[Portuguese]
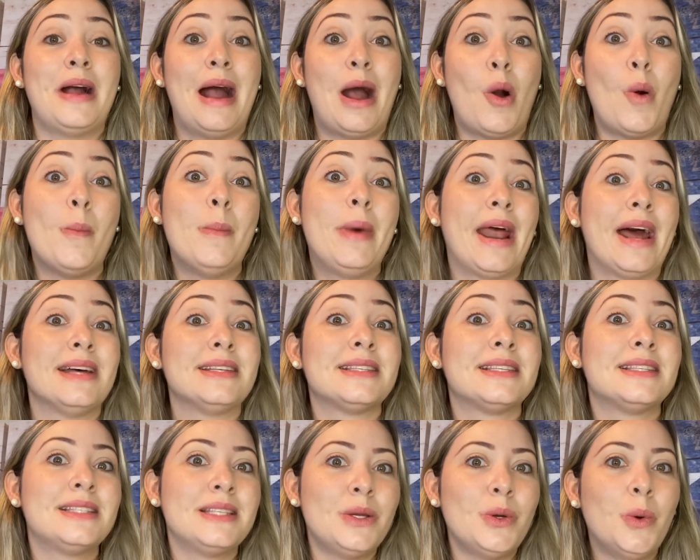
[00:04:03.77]
ao
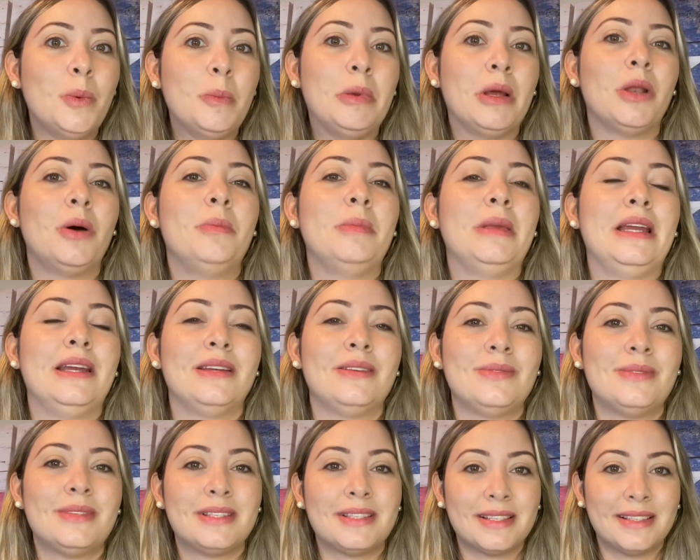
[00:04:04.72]
Brasil, pelo
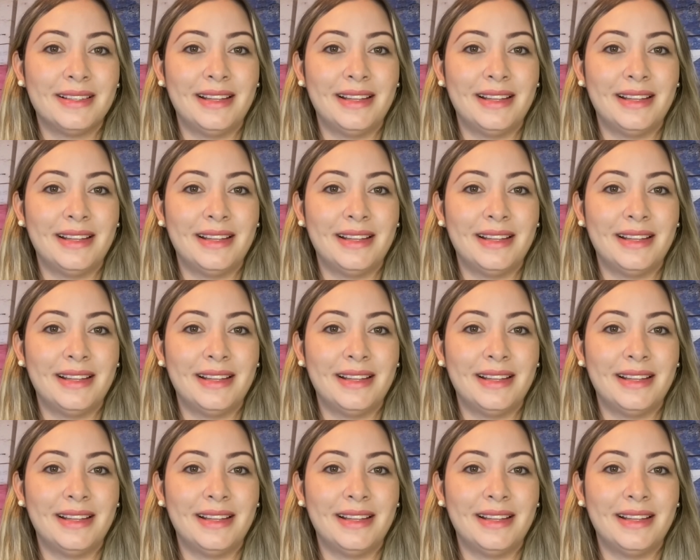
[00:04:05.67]
menos,